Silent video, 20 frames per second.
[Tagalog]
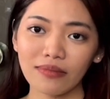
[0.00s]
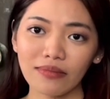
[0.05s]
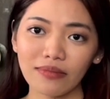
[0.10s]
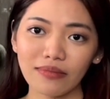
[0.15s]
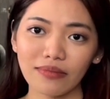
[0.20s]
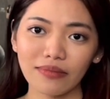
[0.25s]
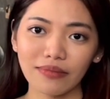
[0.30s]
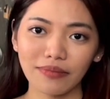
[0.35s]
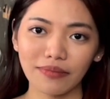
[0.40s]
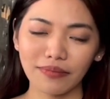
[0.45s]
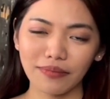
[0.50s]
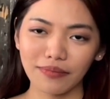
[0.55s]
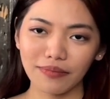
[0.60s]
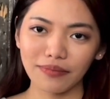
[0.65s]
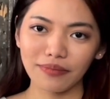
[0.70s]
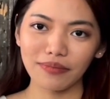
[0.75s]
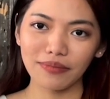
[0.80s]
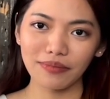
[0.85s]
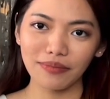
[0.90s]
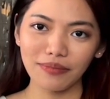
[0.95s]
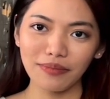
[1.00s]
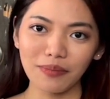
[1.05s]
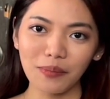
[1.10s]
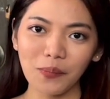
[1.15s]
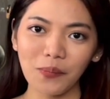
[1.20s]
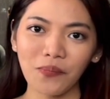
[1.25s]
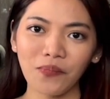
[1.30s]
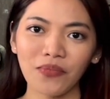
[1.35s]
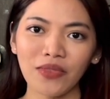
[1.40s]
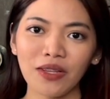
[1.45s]
mo sa paglilingkod?
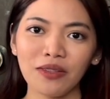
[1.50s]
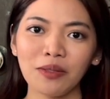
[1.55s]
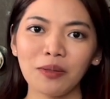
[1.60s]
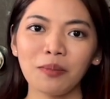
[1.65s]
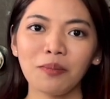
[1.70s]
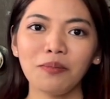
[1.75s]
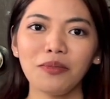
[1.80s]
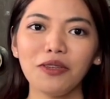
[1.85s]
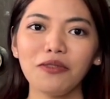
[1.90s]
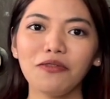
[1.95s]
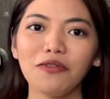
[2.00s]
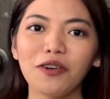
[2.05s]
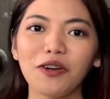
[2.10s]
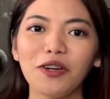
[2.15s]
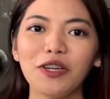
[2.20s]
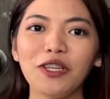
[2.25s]
Before,